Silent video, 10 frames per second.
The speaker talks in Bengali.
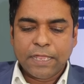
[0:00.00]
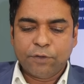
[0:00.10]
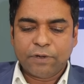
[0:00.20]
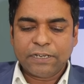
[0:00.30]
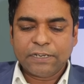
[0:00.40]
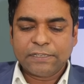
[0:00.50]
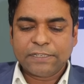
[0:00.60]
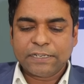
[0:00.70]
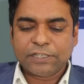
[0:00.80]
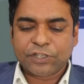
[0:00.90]
ইউনাইটেড
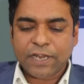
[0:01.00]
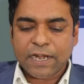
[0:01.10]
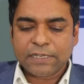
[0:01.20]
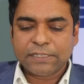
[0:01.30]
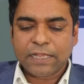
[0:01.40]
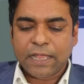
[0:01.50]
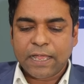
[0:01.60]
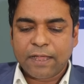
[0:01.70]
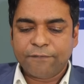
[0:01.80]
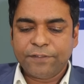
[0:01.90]
স্টেটস শেয়ার্স
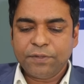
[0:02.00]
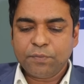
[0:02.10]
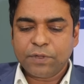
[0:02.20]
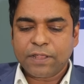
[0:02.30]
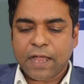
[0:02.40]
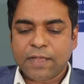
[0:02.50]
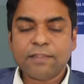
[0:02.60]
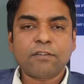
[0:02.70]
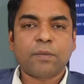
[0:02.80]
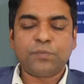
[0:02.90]
আ ভিউ উইথ
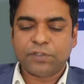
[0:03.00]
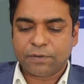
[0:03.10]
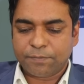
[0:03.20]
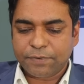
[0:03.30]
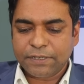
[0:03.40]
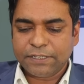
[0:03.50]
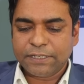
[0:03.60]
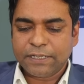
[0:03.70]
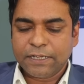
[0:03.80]
আদার অবজারভার্স